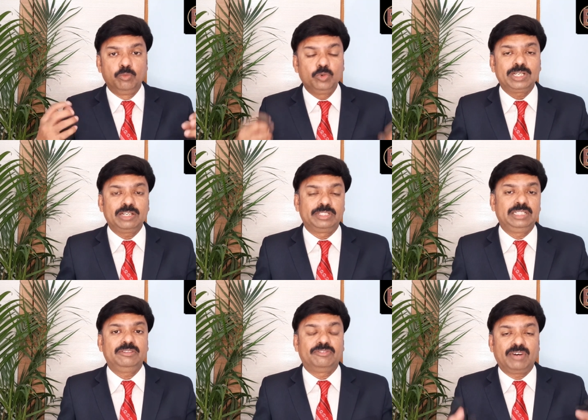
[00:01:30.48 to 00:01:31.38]

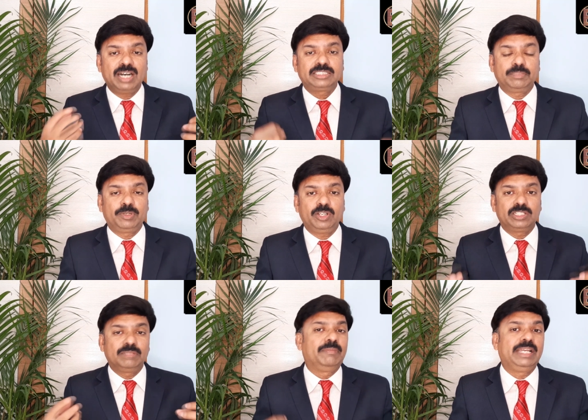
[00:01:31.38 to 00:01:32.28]
மூணாவது வாட்ஸ்அப்லேயோ
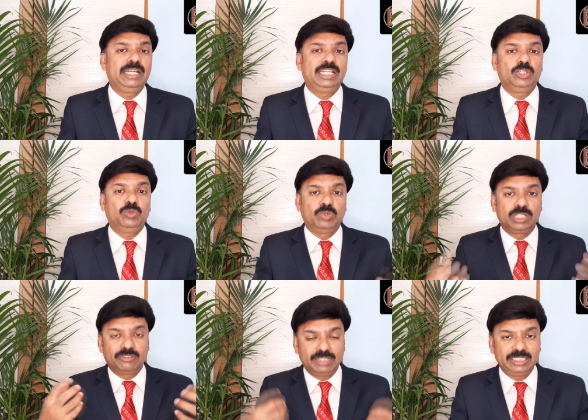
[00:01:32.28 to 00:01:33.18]
அல்லது மெயில்லையோ
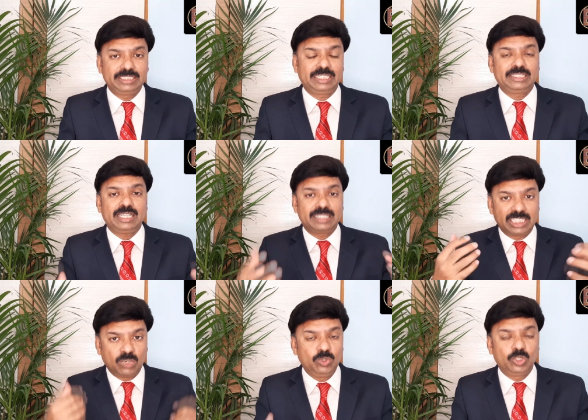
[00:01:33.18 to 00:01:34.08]
உங்களுக்கு வந்து சேர்ந்தால் அதை
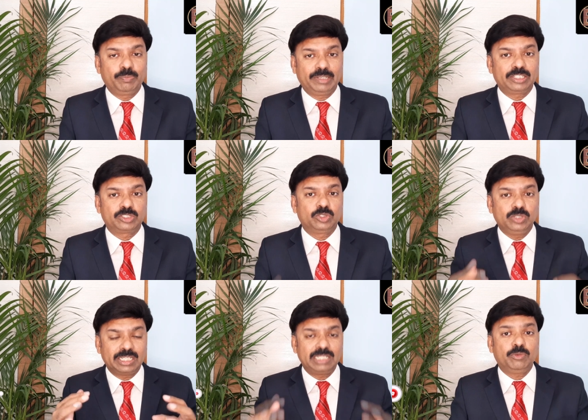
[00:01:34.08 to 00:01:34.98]
டவுன்லோடு
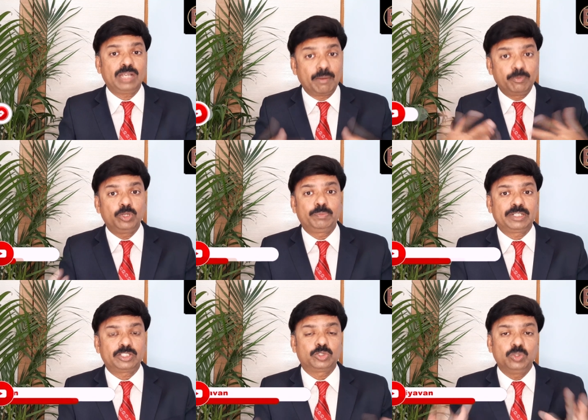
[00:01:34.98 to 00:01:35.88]
பண்ணுறதுக்கும் அதே போல் அப்லோட்
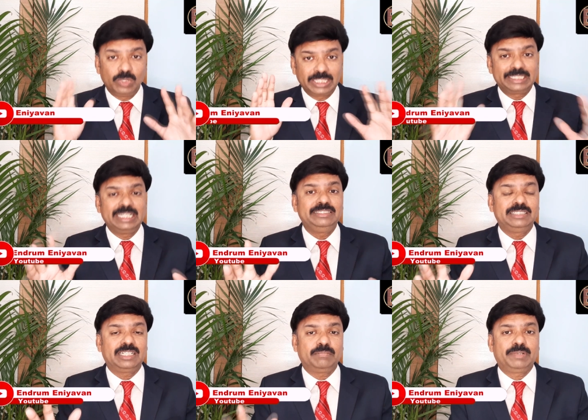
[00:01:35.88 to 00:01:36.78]
பண்ணுறதுக்கும் உங்களுக்கு
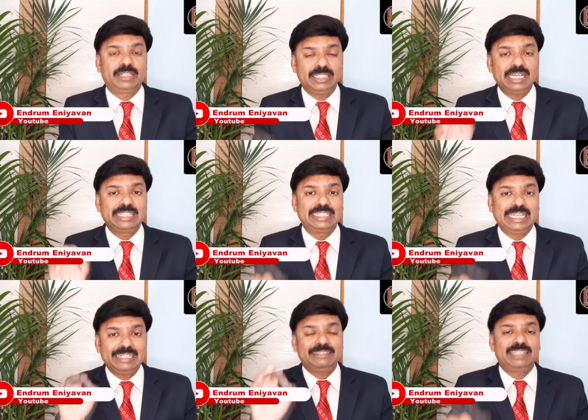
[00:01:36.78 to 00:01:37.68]
தெரிஞ்சிருக்கான்னு பாருங்கள்
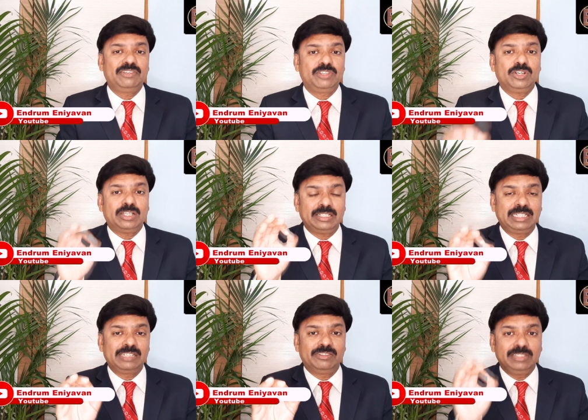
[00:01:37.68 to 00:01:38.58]
அதுக்கு என்ன தேவையோ அதை
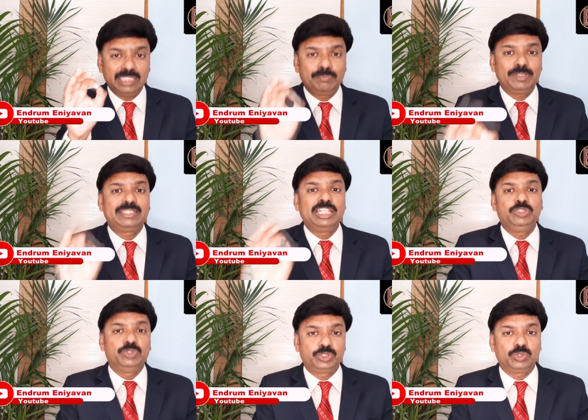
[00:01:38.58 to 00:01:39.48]
நீங்கள் வந்து இப்போயே
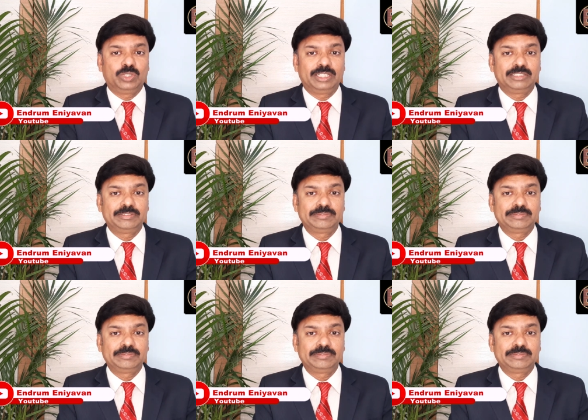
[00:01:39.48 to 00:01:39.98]
தெரிஞ்சு வச்சுக்கோங்க